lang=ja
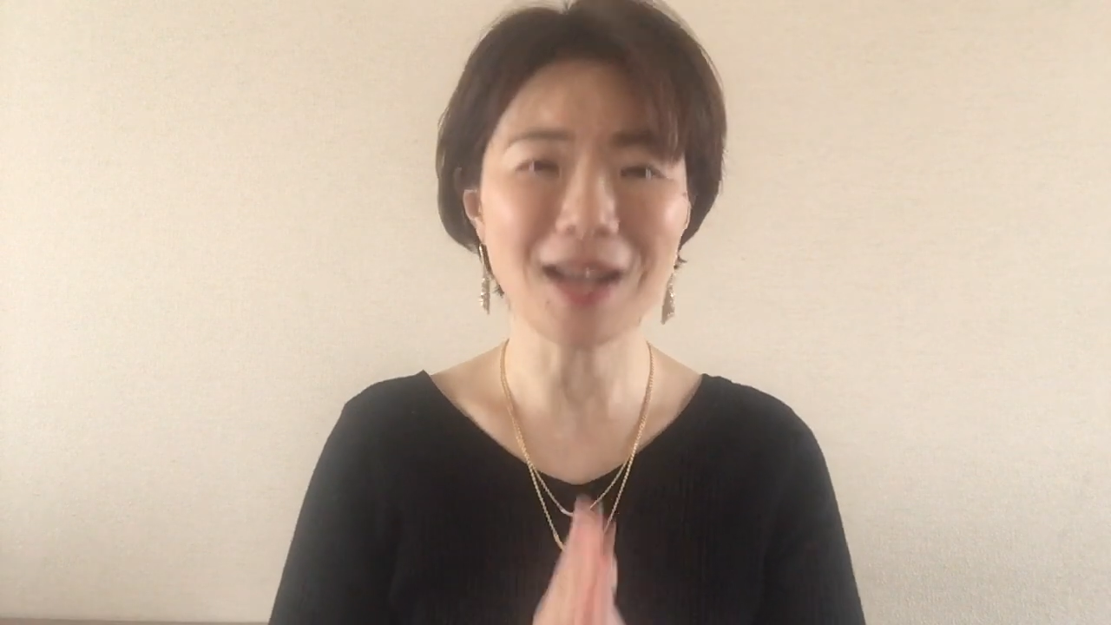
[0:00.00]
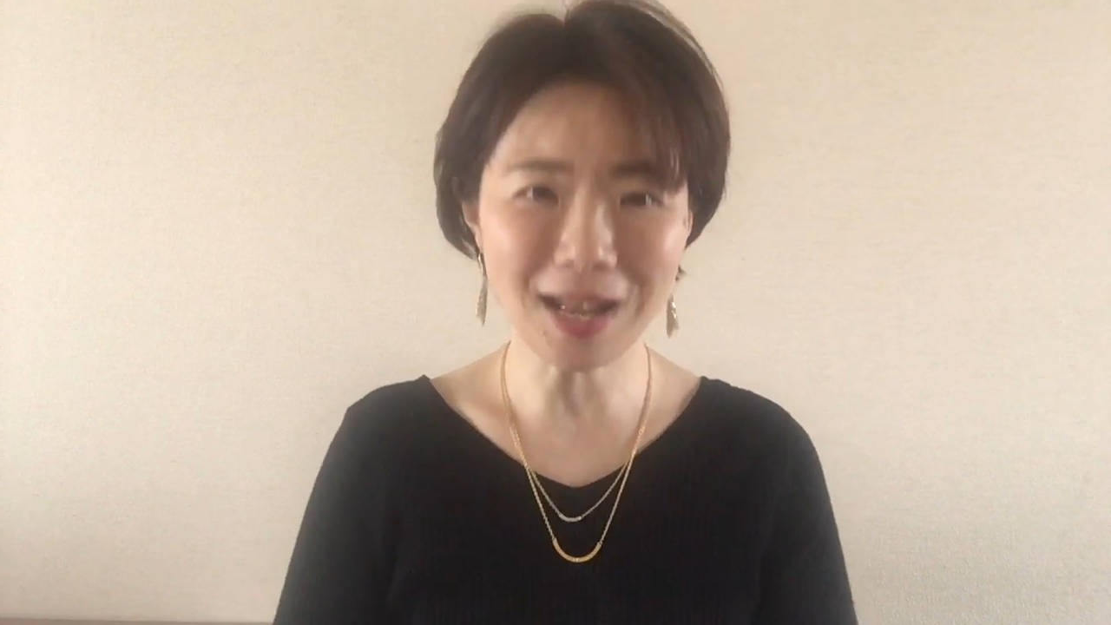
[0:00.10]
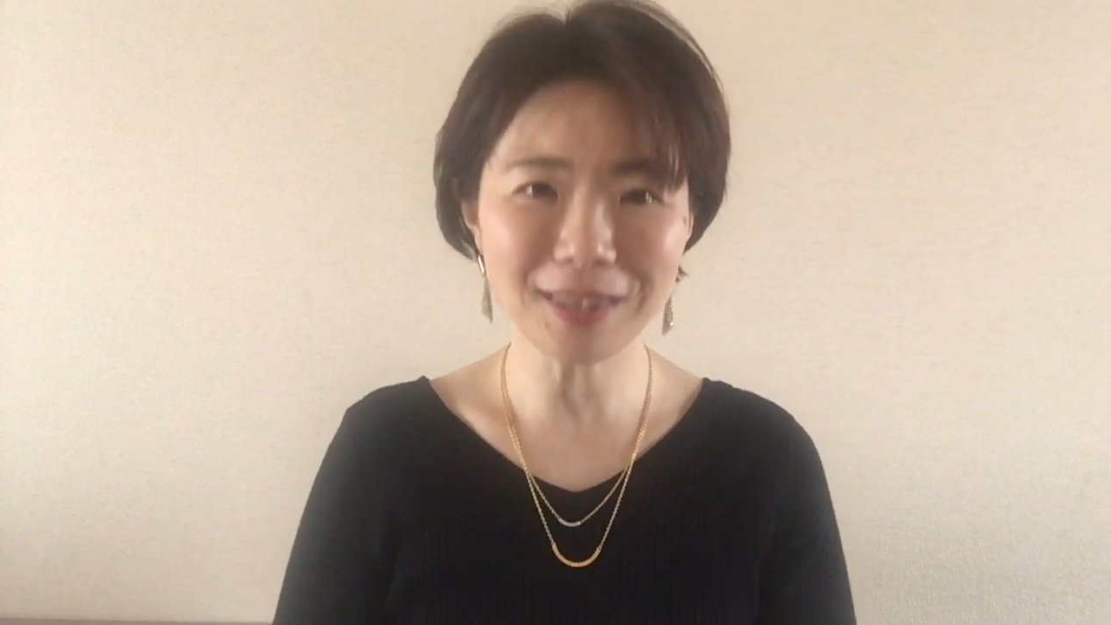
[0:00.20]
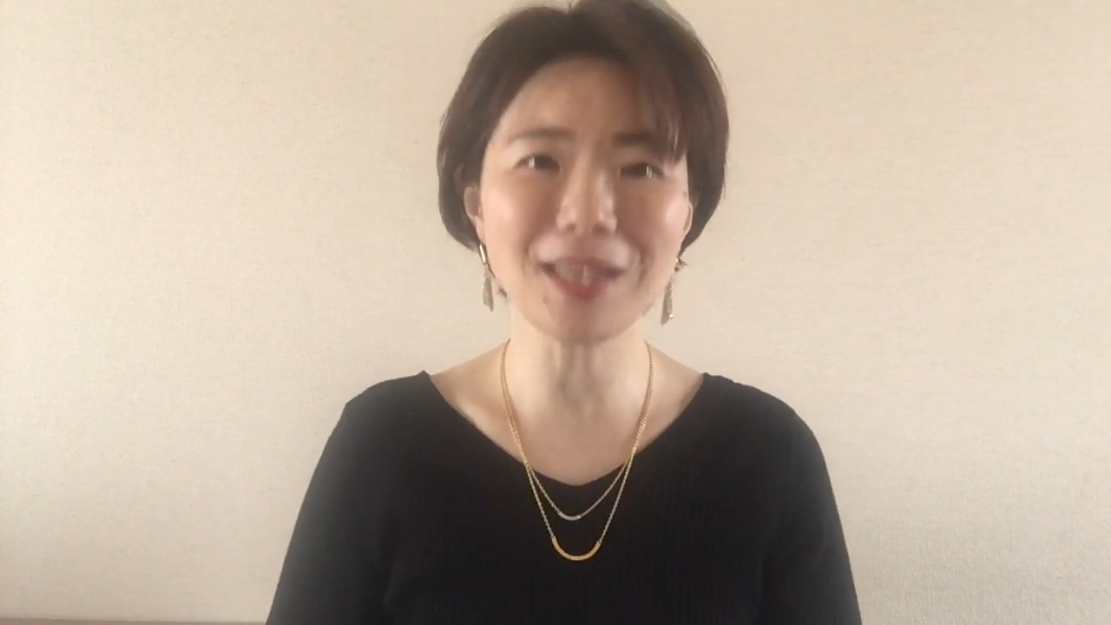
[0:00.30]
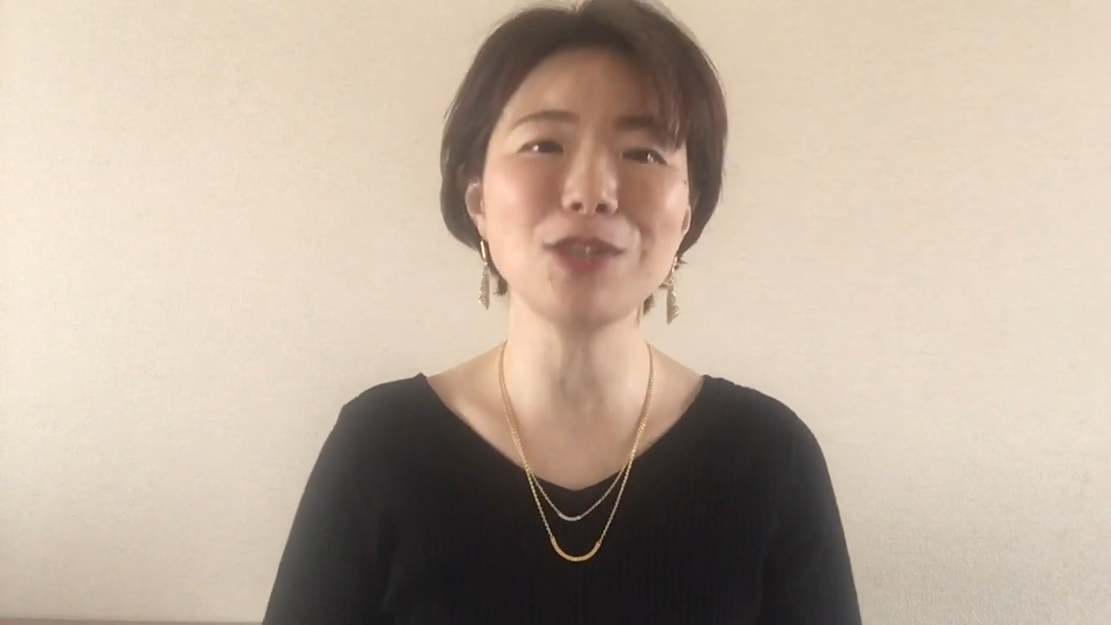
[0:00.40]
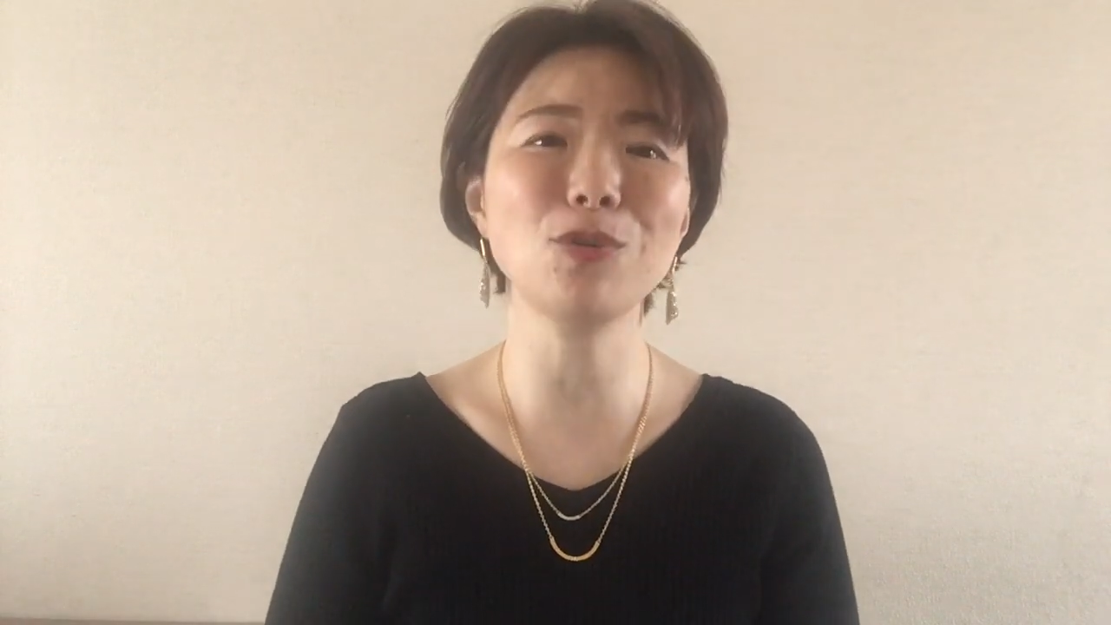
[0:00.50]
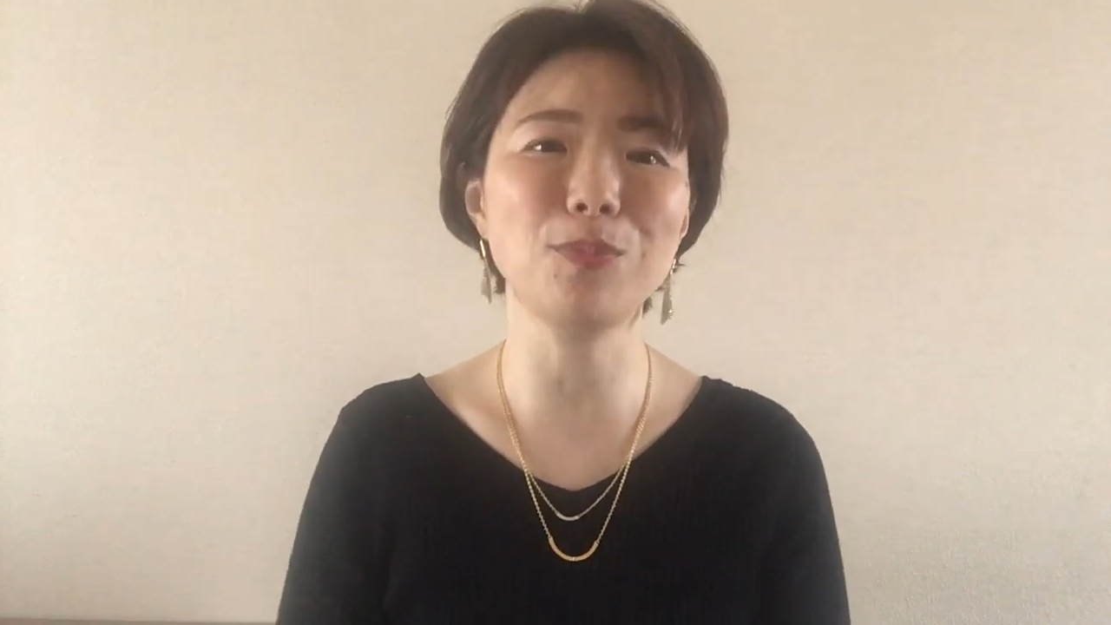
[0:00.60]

鑑定書を